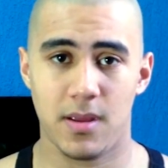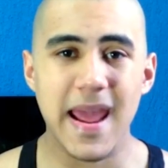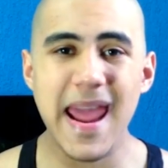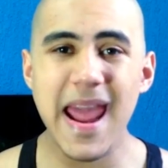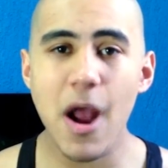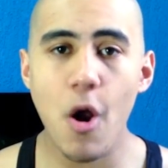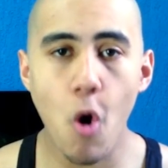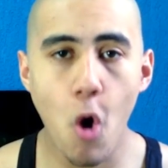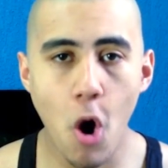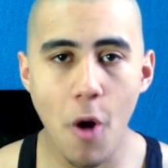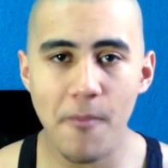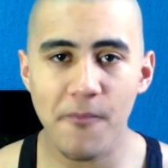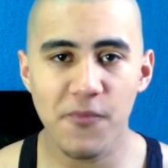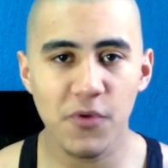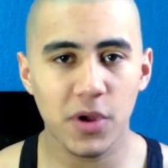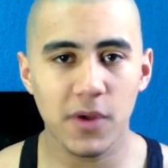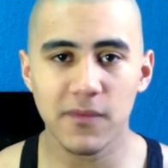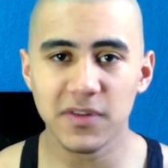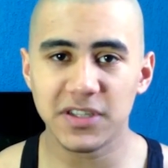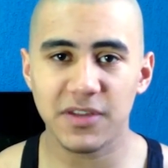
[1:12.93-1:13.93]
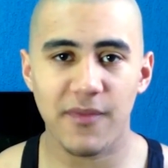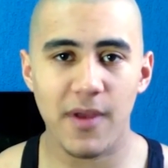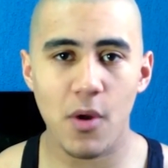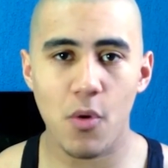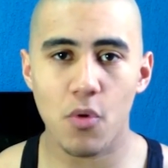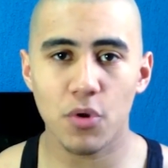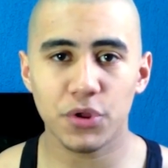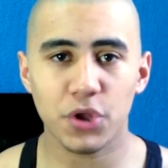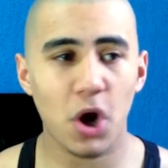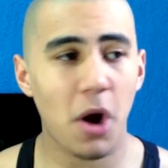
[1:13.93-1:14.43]
É óbvio que você vai
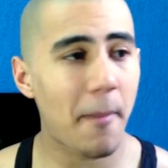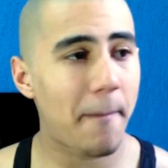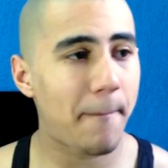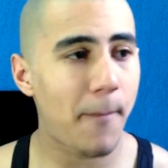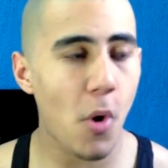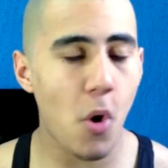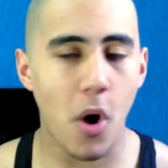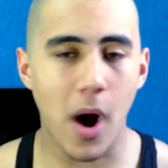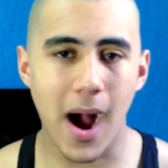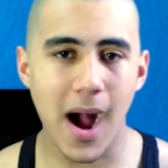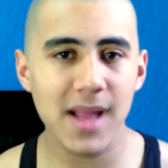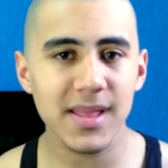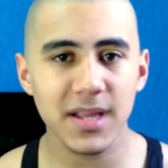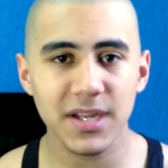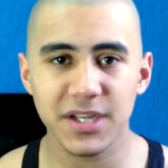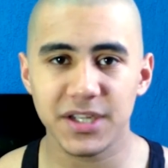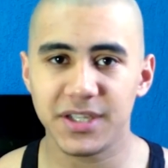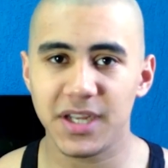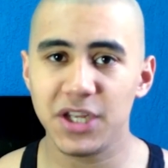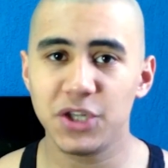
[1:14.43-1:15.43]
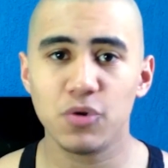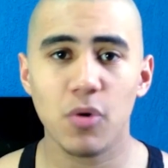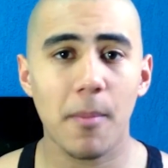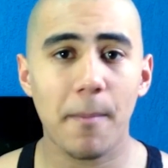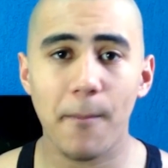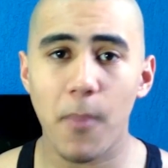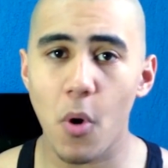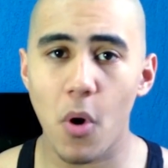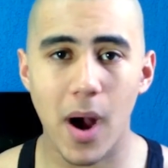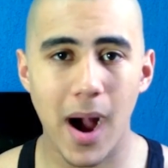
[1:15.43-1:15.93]
encontrar uma porrada de gente, uma
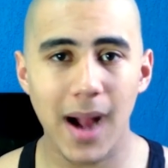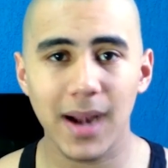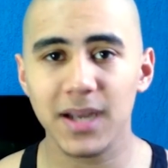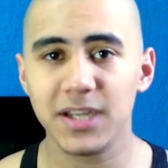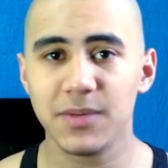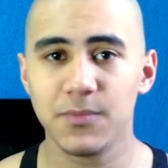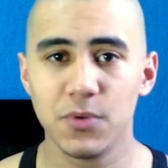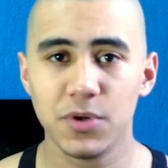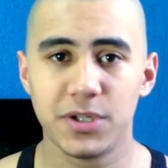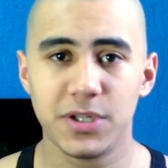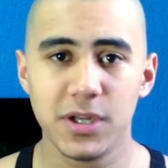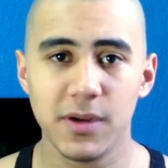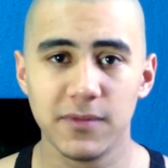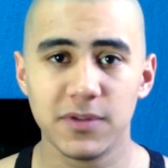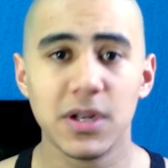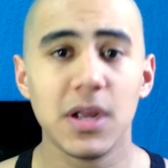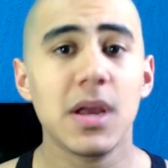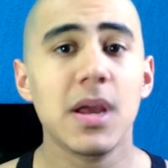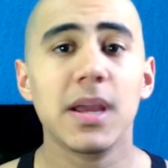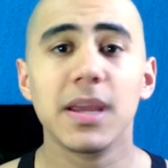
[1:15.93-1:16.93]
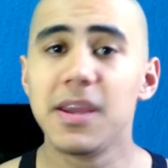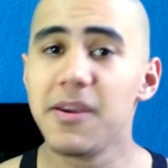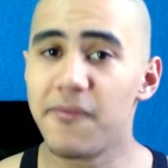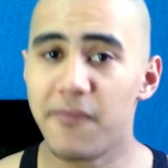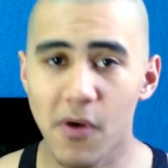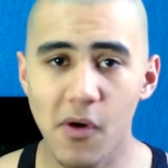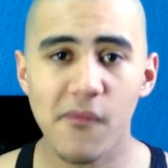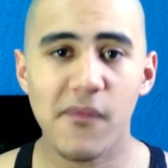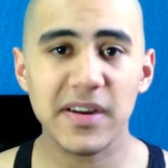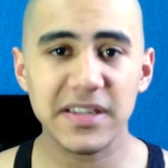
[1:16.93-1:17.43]
porrada de motivos que
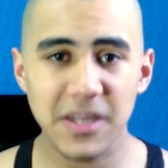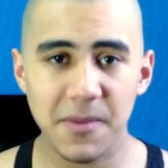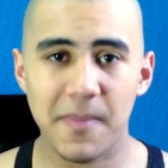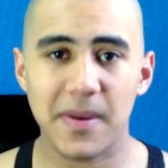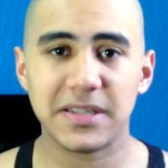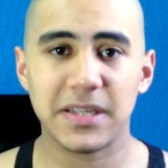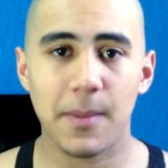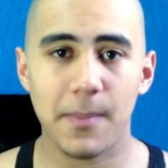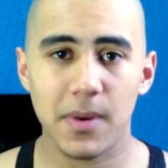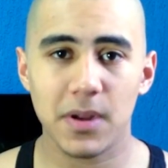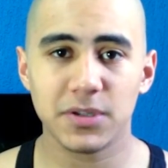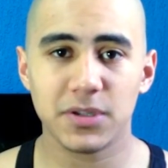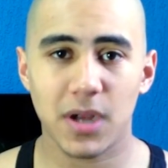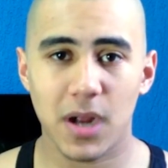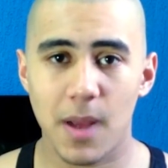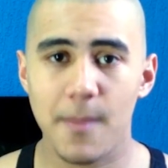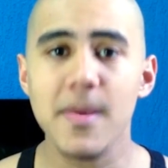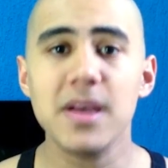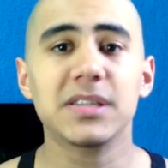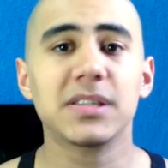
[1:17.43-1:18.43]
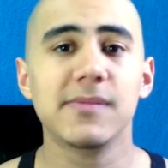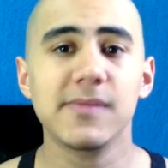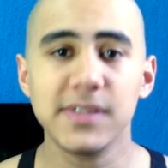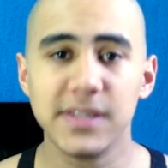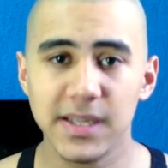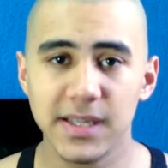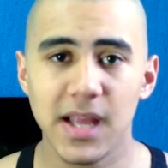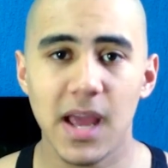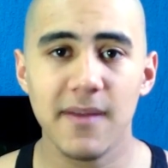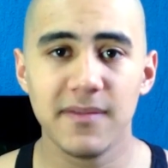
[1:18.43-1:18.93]
vão fazer passar pela sua cabeça que
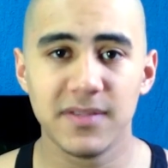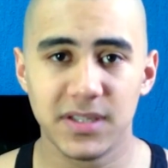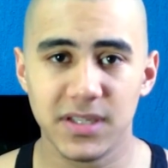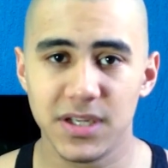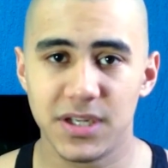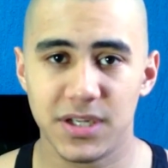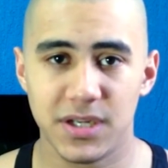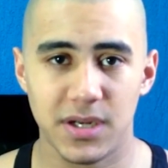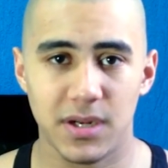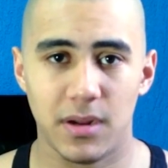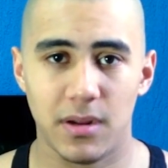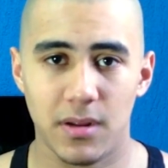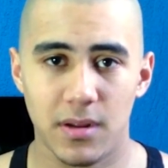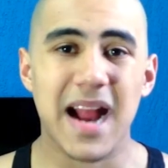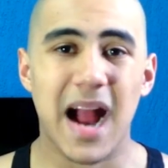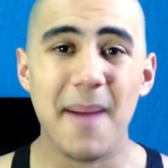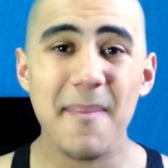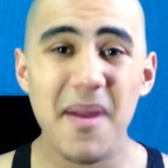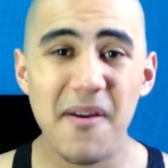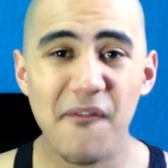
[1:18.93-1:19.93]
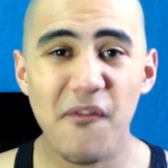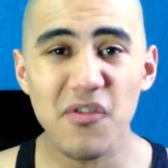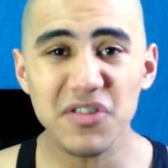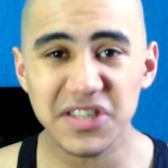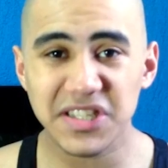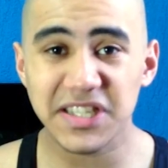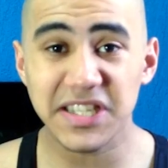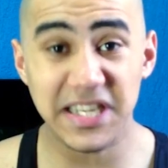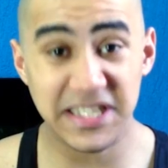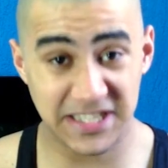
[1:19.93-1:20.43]
você deve desistir. Cabe a
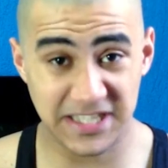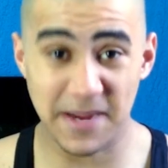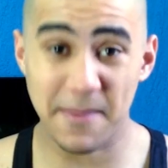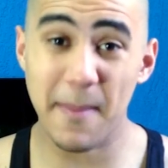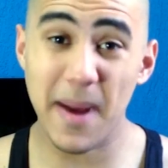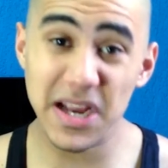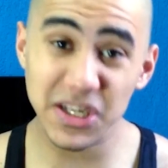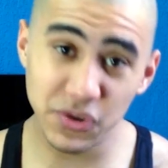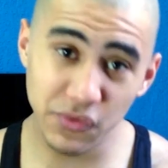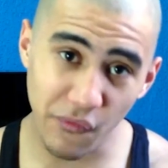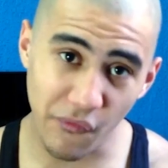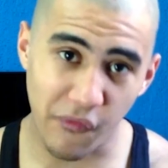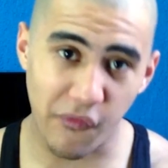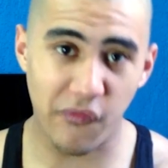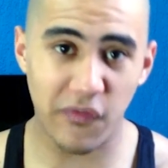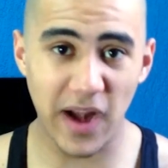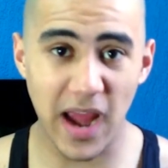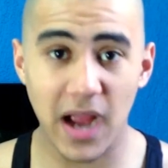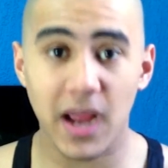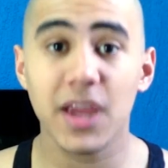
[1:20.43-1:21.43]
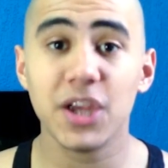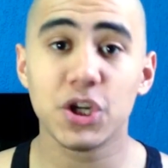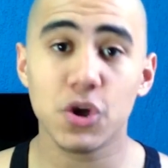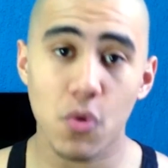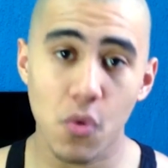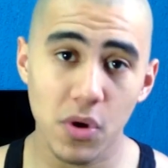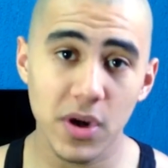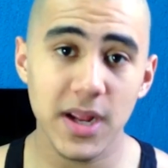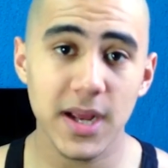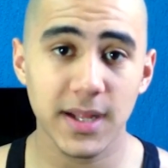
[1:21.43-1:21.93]
você ser mais um fraco e
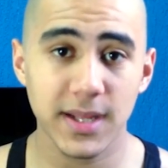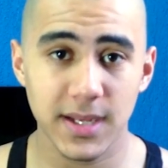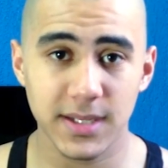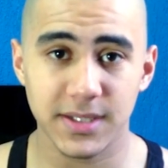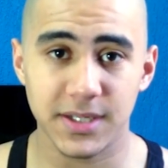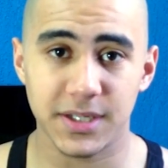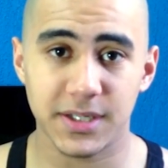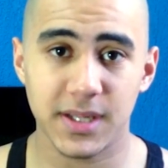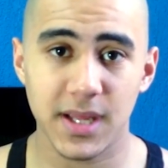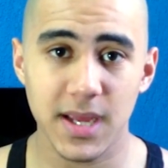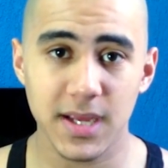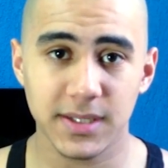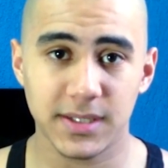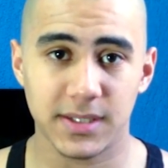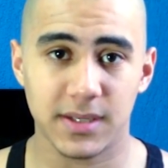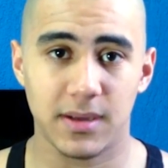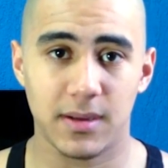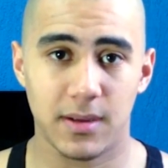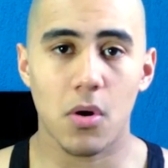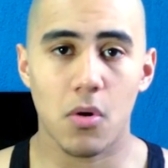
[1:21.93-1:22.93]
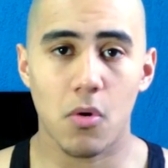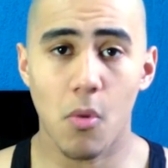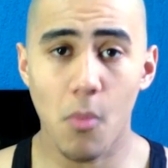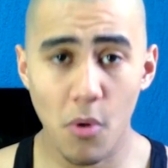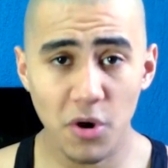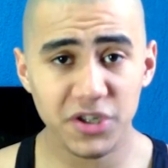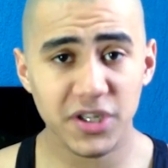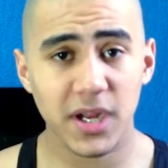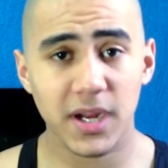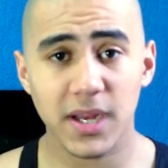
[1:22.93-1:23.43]
escolher a desistência Vou
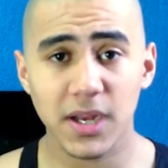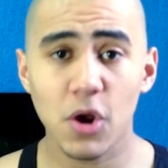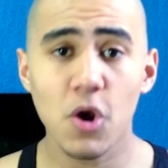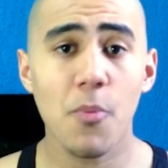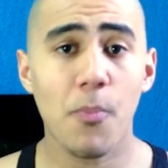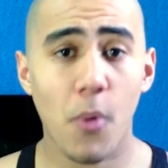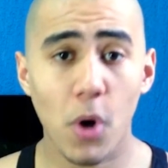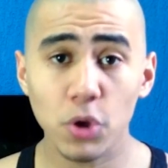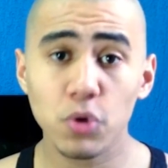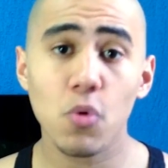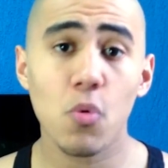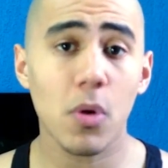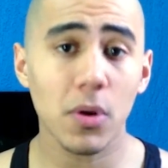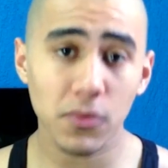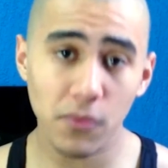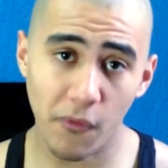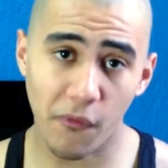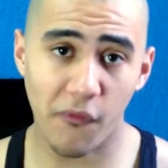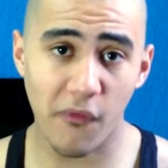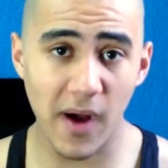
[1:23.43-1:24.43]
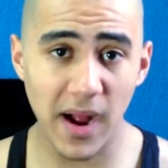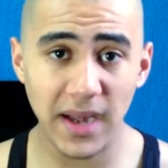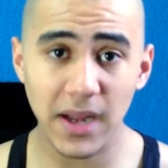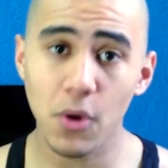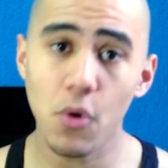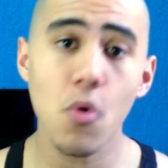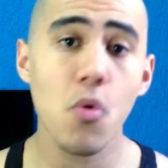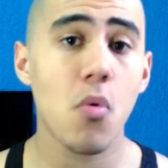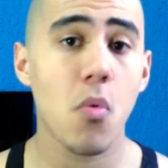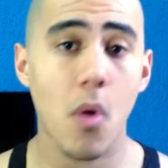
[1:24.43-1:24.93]
mostrar que não importa o quanto
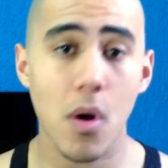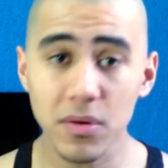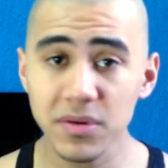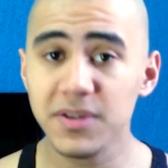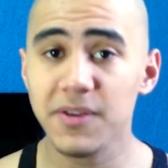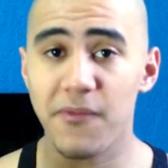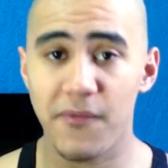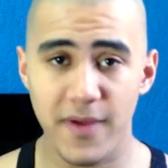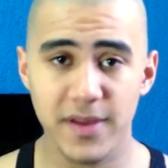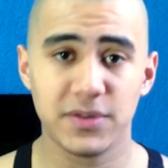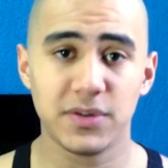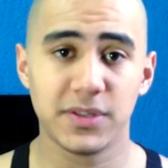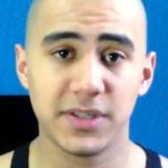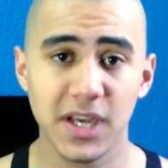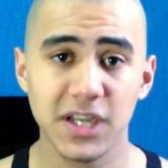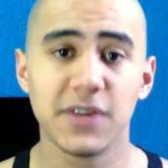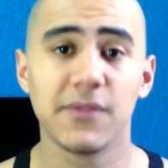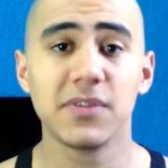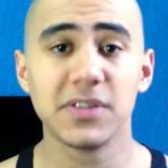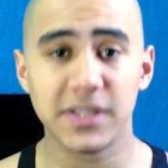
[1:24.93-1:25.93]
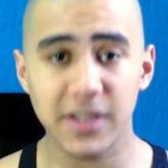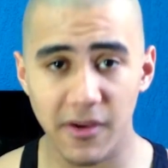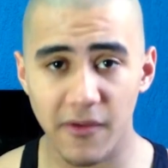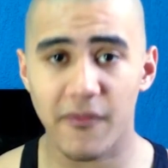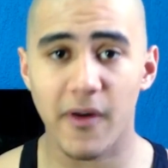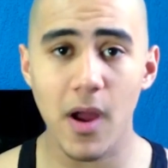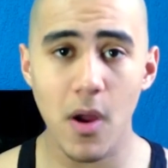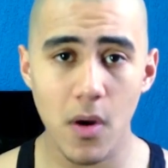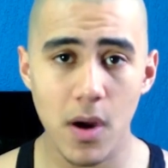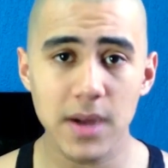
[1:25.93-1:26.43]
falha ou quão difícil seja, você
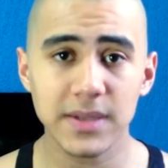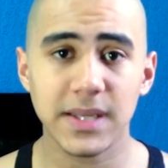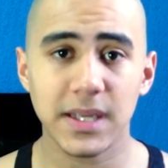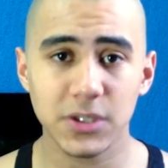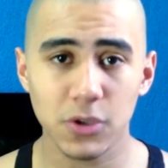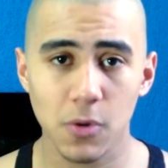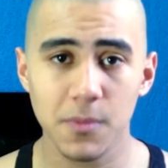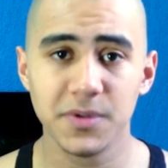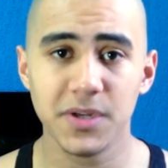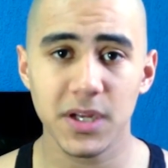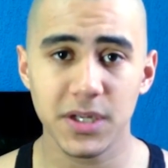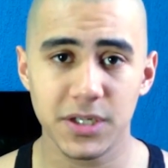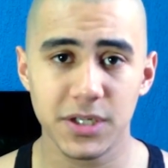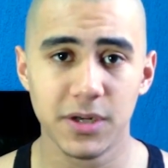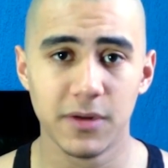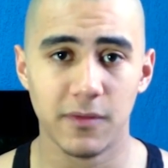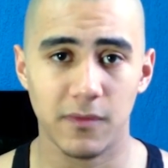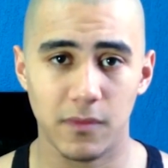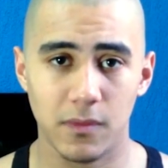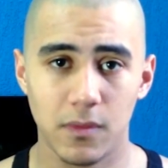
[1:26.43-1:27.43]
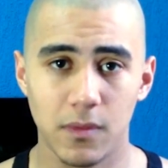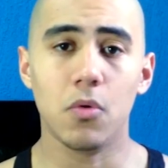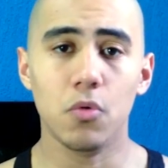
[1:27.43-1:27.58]
vai alcançar seu objetivo.